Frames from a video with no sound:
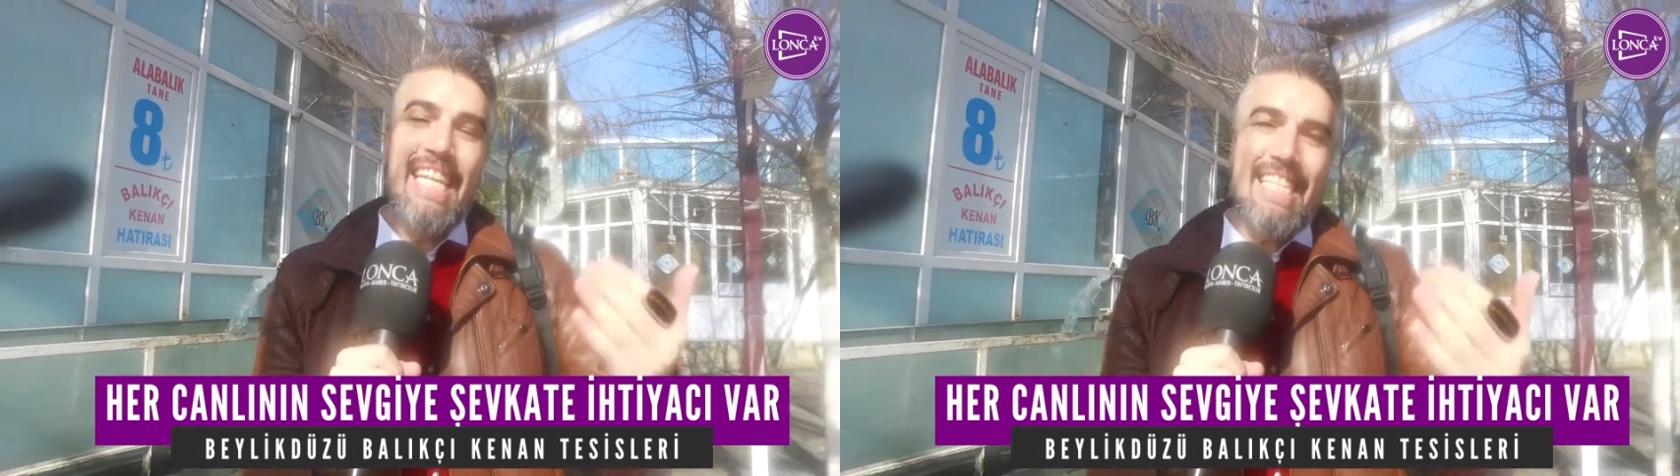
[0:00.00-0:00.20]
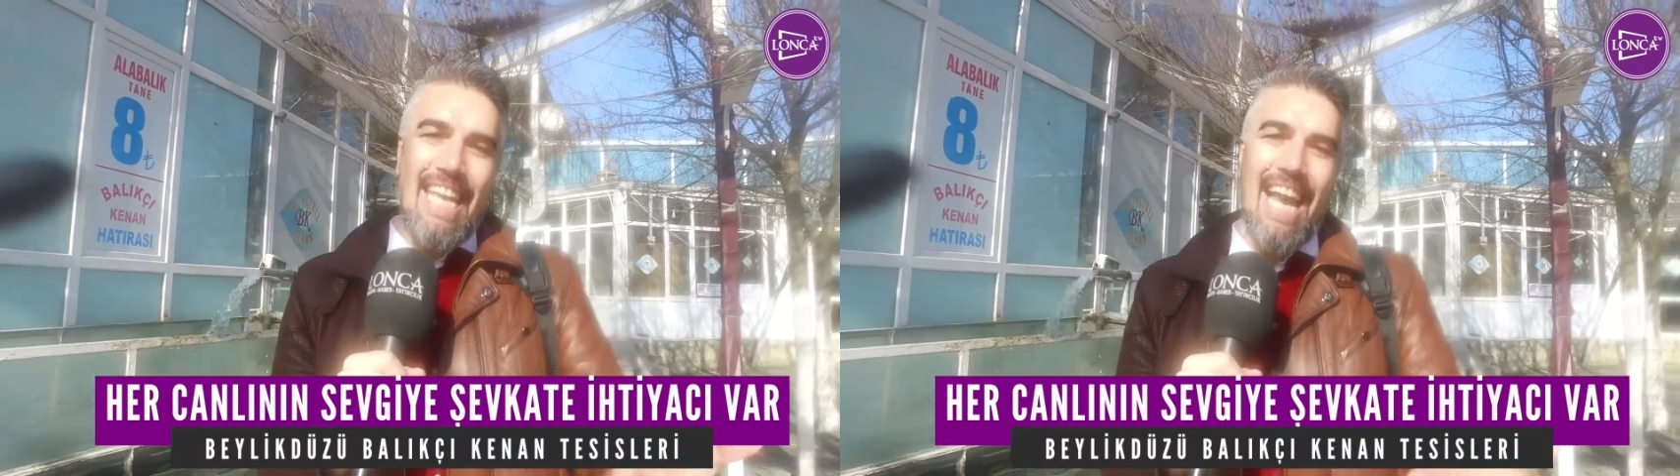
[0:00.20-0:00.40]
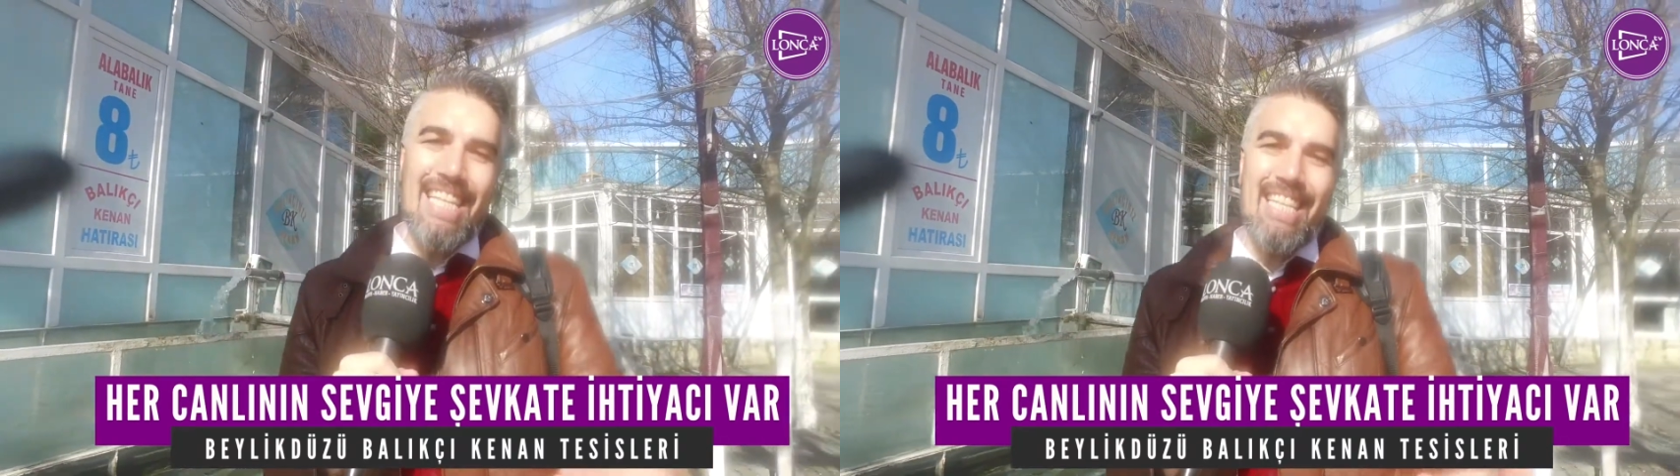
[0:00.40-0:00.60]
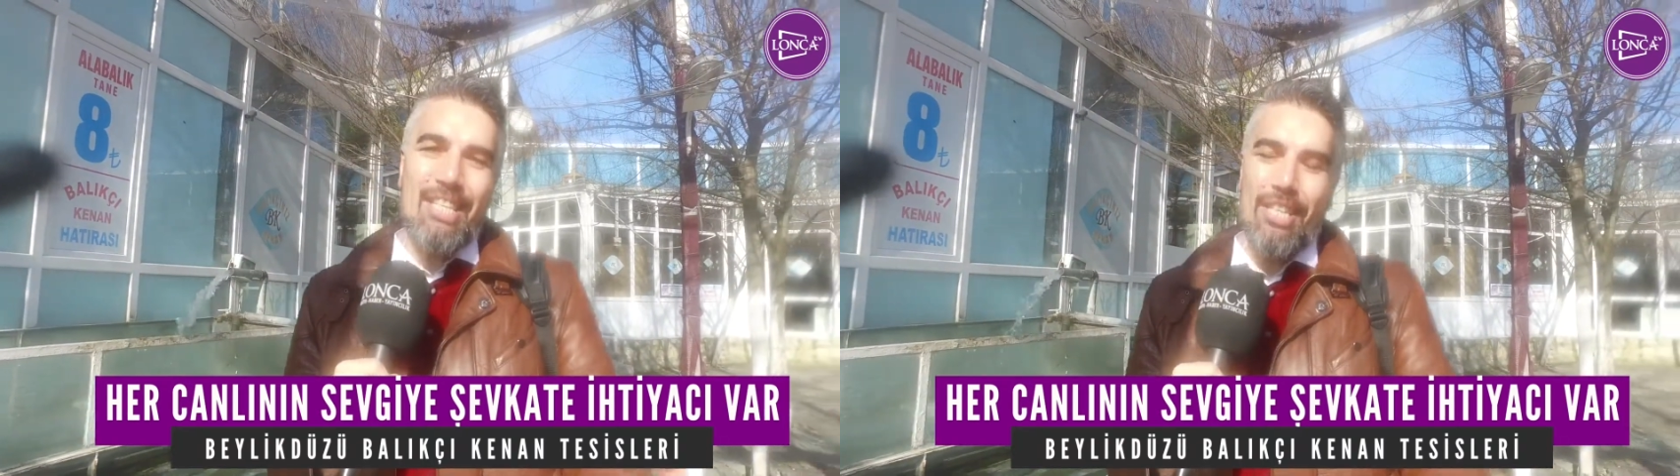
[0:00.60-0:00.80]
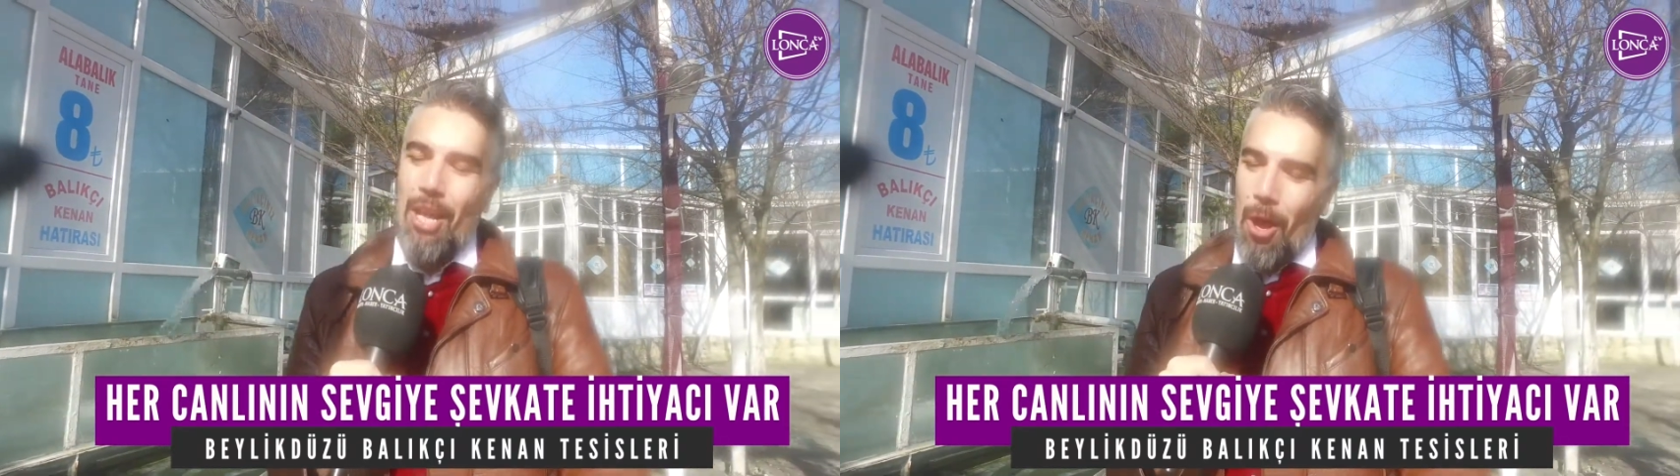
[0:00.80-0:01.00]
diyenler
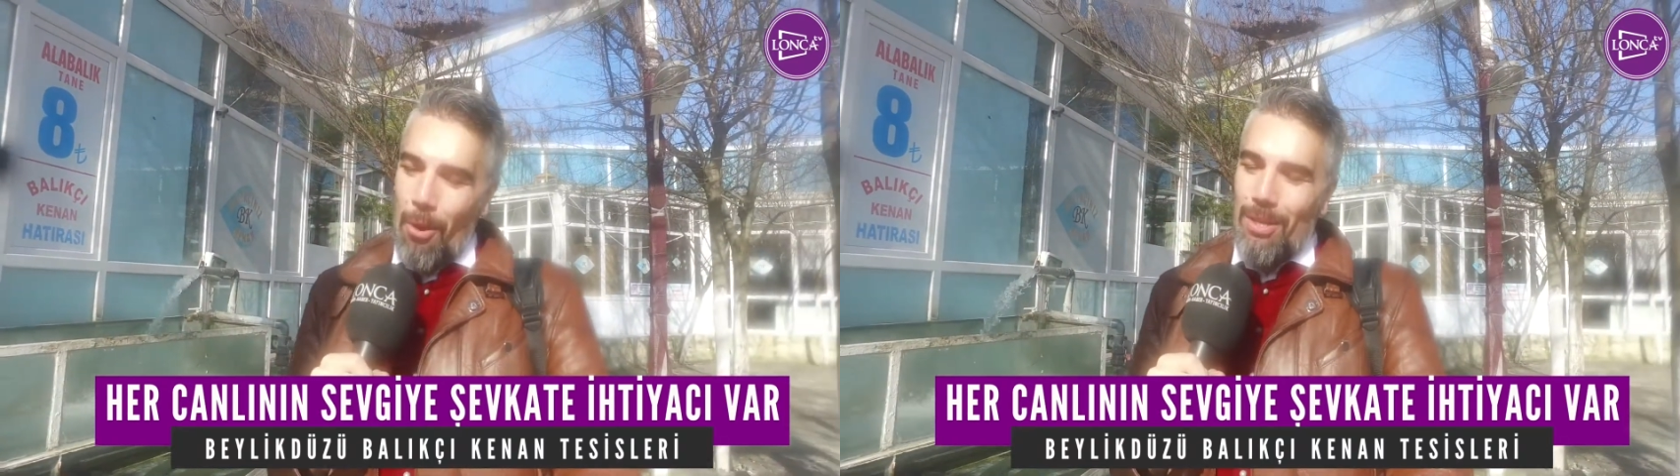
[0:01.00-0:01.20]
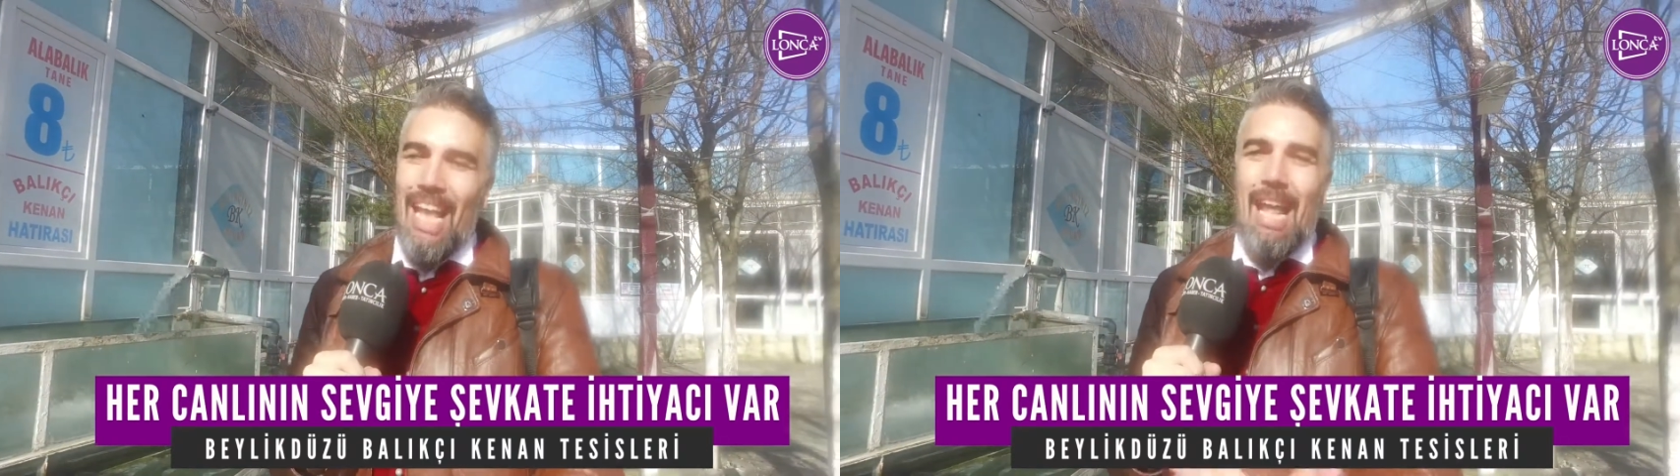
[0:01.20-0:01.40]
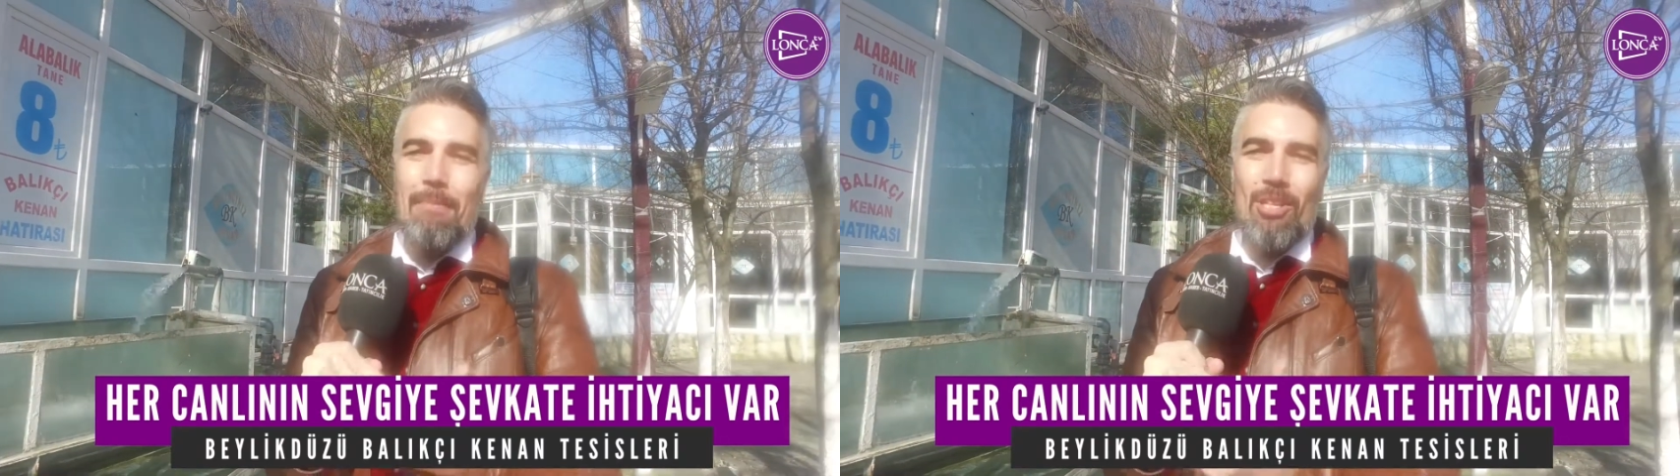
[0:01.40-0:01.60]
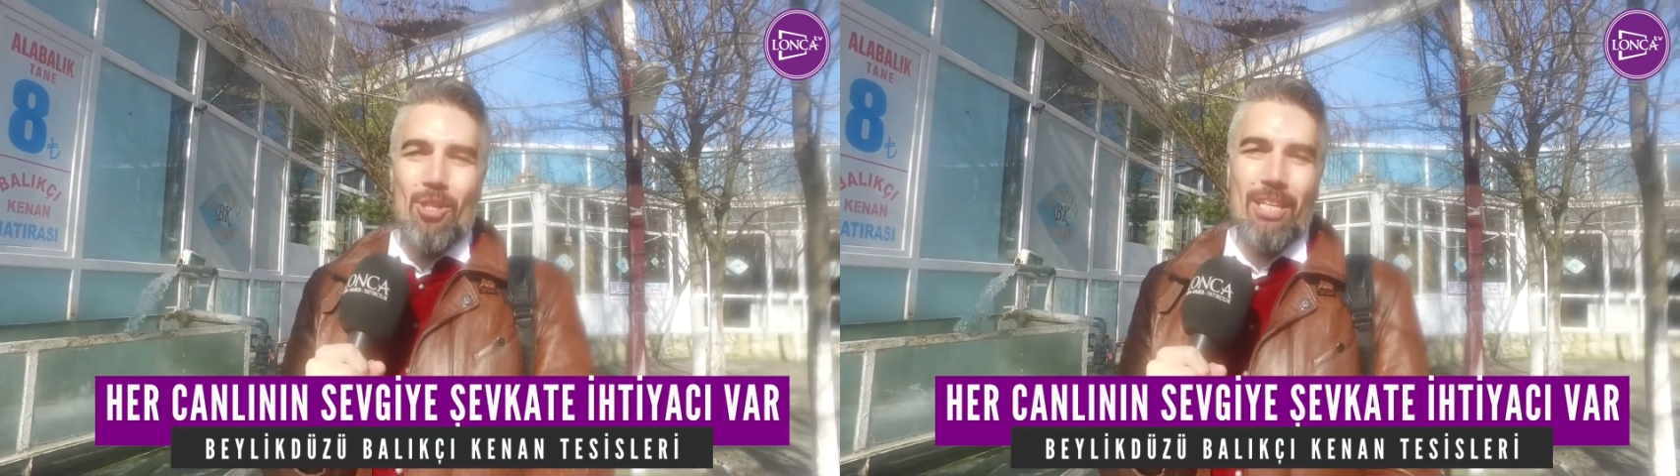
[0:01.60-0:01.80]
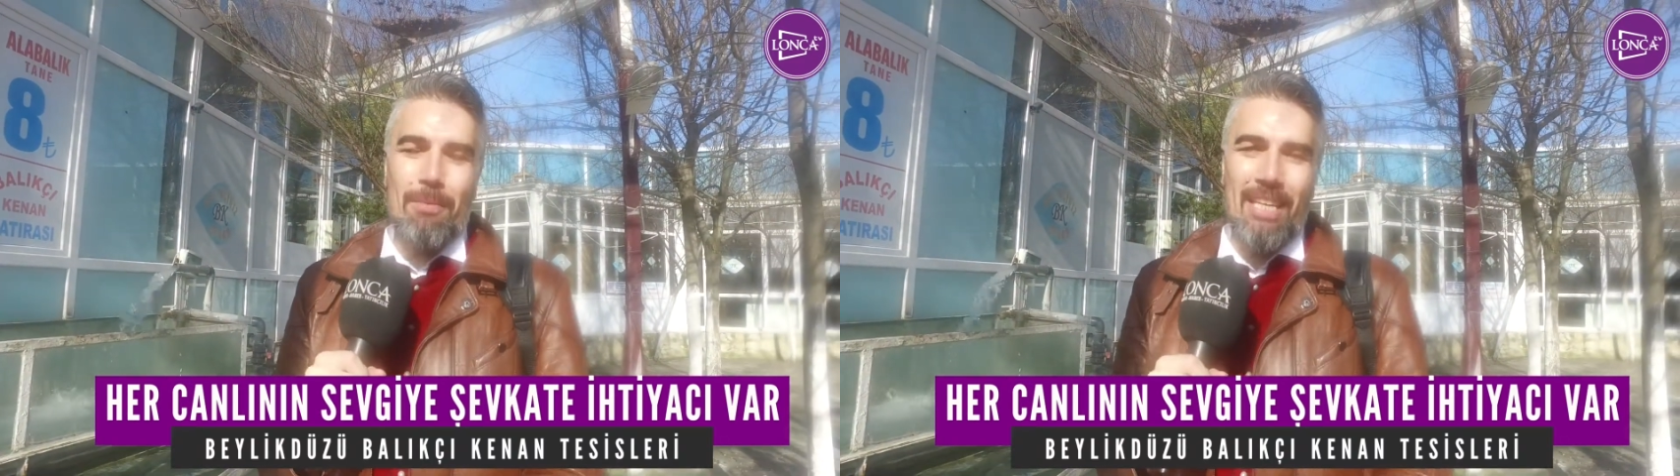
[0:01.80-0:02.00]
için özel bir
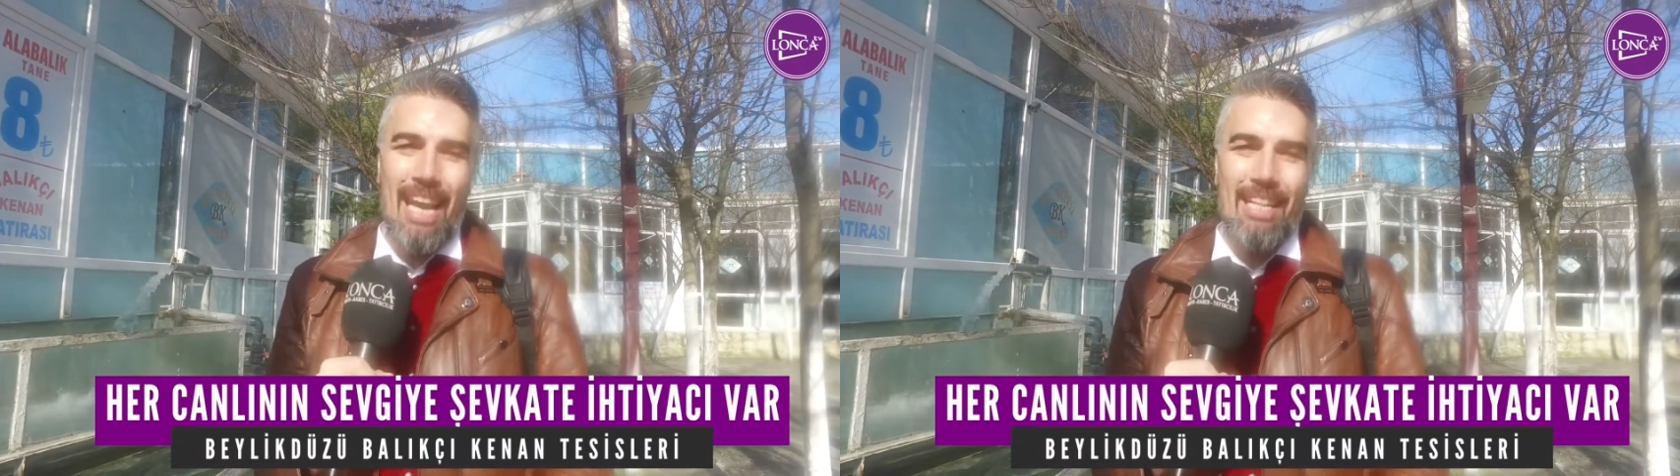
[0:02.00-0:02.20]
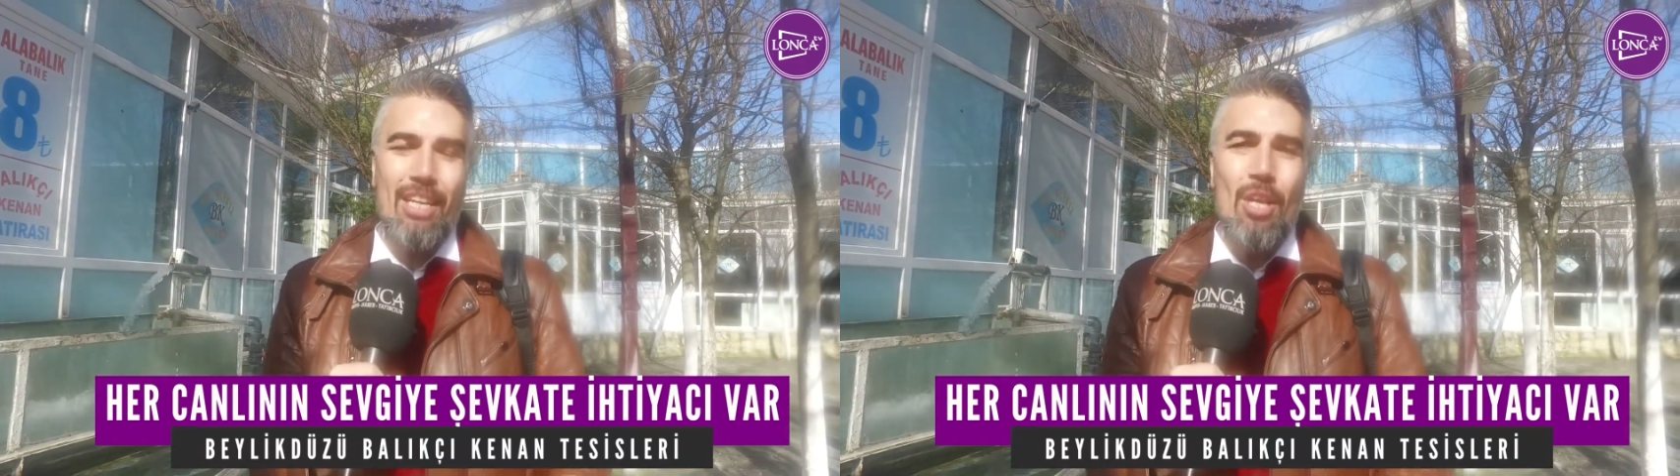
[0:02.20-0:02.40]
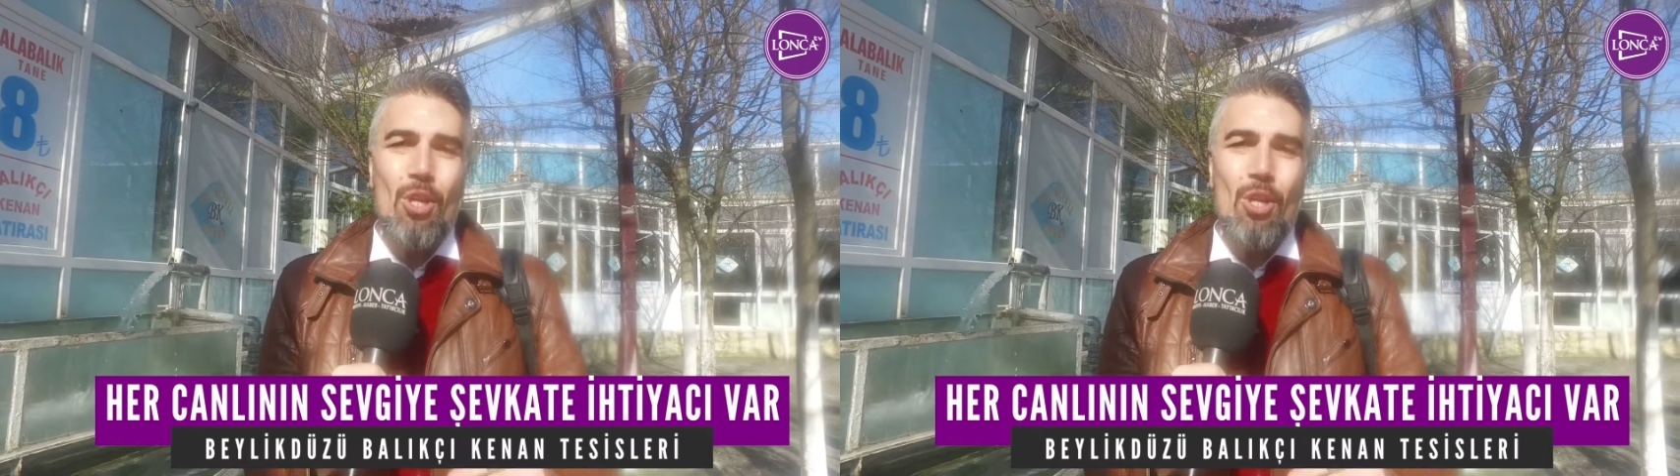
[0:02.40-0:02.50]
çekime geldik.